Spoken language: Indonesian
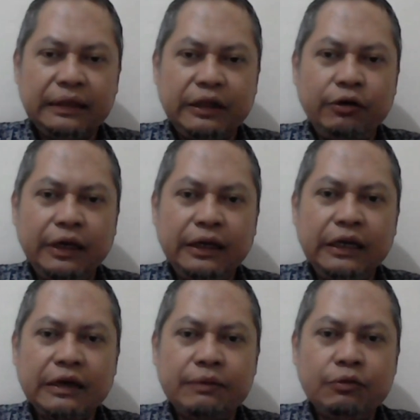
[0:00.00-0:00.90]
Teori ini
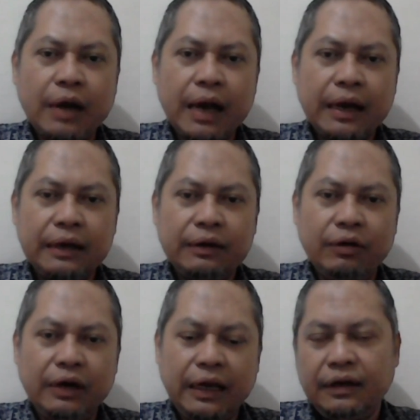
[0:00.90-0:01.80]
dikemukakan
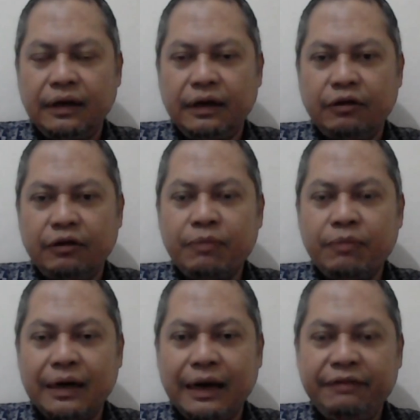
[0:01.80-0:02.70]
oleh
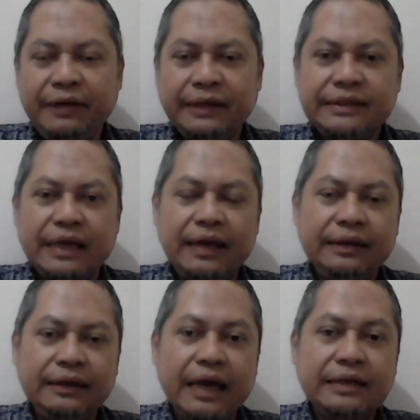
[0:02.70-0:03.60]
Robert Levitz
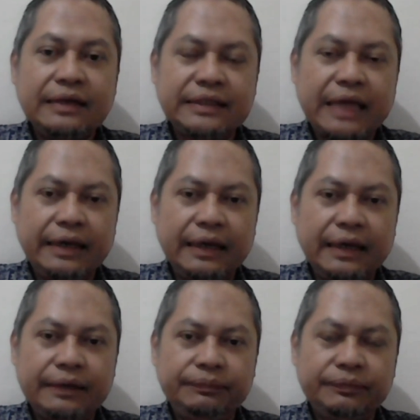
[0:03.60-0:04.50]
and Gary Steiner.